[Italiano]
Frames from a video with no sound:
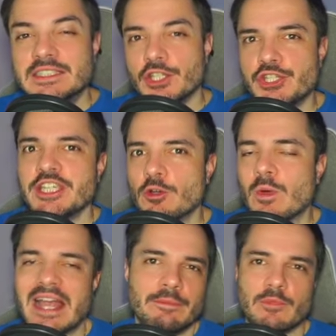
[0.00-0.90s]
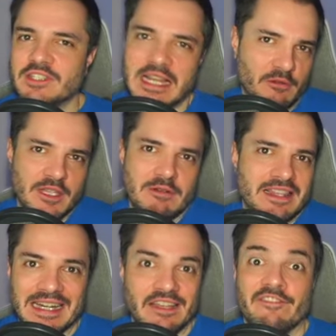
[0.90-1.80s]
25 anni in Mozilla, quindi è
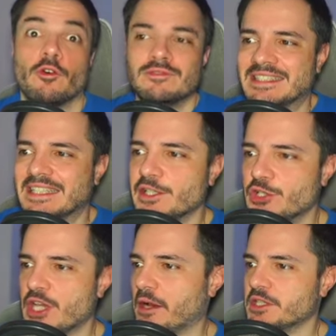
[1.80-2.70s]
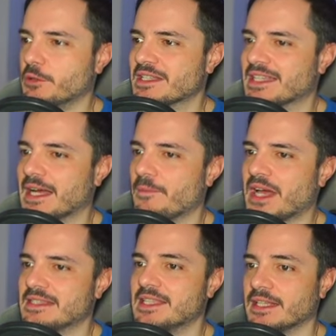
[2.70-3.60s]
una tra le fondatrici ecco, di questa
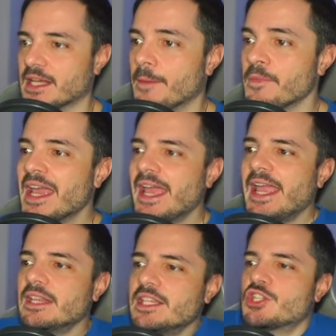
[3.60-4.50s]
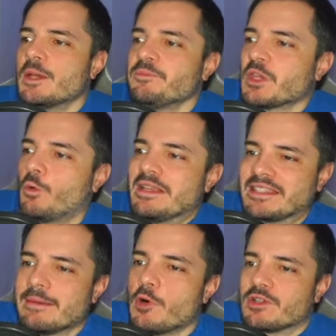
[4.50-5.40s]
azienda. E dice,
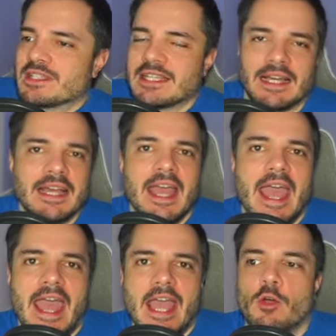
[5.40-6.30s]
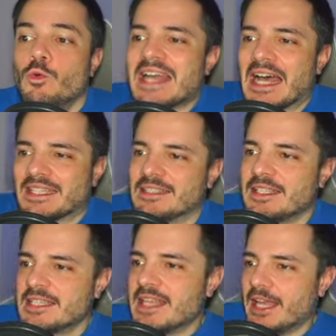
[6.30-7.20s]
questa mossa è guidata dal
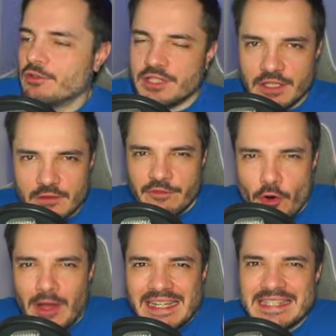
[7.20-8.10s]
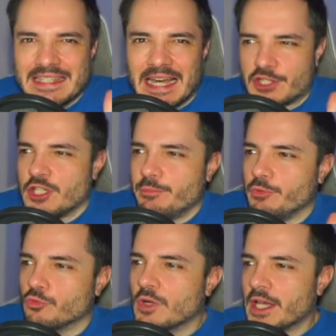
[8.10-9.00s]
desiderio di focalizzarci di
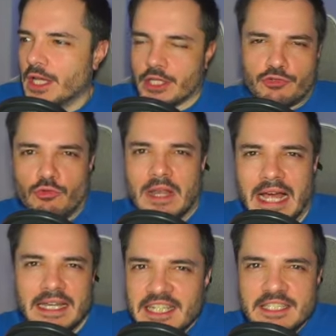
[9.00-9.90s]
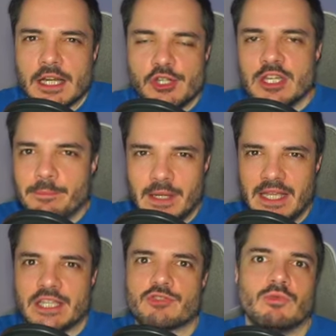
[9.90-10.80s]
più eh, sulla leadership
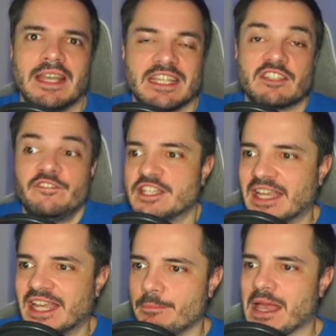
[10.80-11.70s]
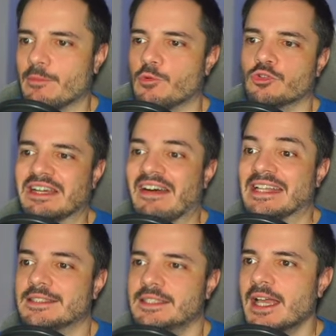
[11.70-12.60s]
e sulle sfide che abbiamo
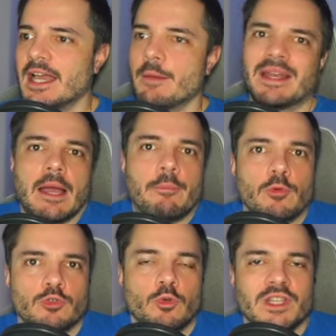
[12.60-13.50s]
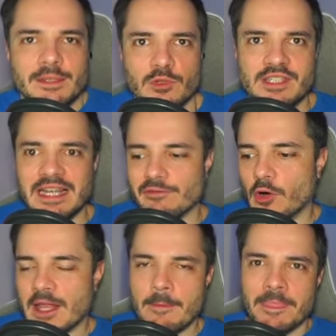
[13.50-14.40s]
davanti perché appunto quindi Mozilla
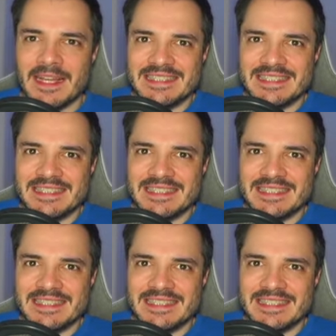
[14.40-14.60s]
vuole